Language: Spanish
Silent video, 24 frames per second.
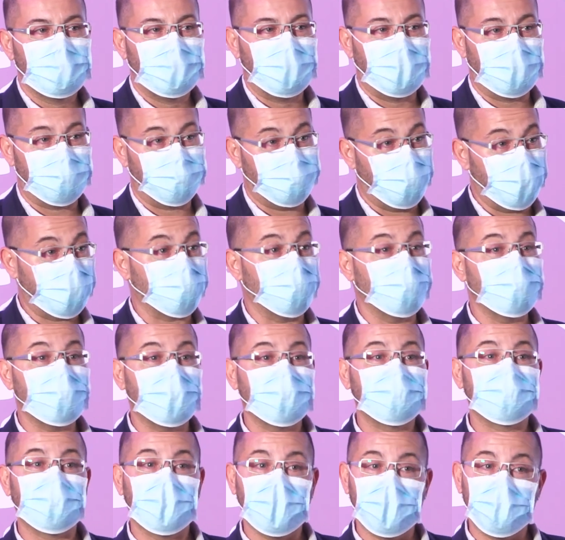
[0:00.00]
las
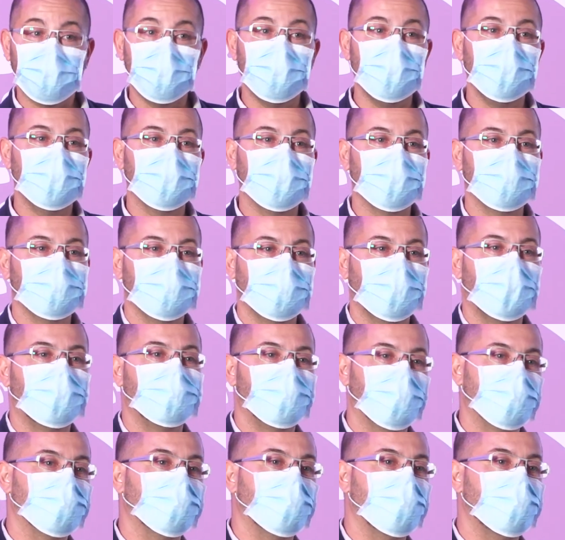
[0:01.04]
personas que cuidan
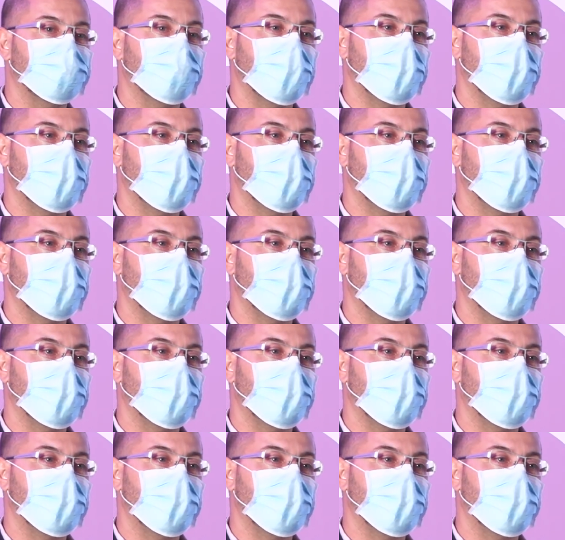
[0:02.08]
a personas